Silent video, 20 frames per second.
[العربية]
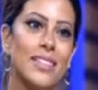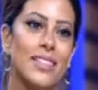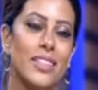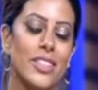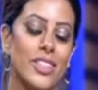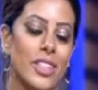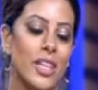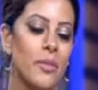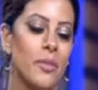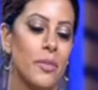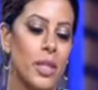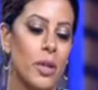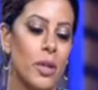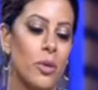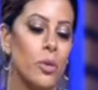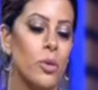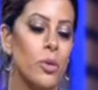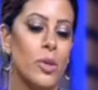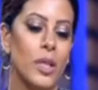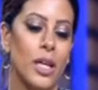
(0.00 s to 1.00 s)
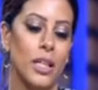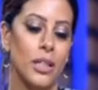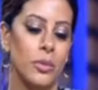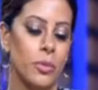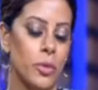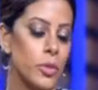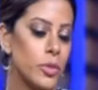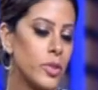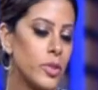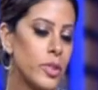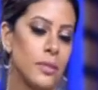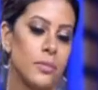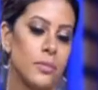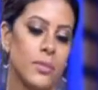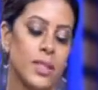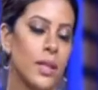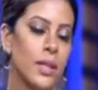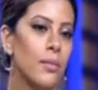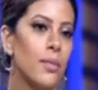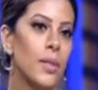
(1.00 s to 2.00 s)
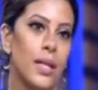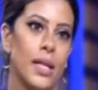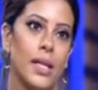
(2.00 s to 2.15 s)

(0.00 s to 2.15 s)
صدق اميره ولولو كانوا موجودين من قبل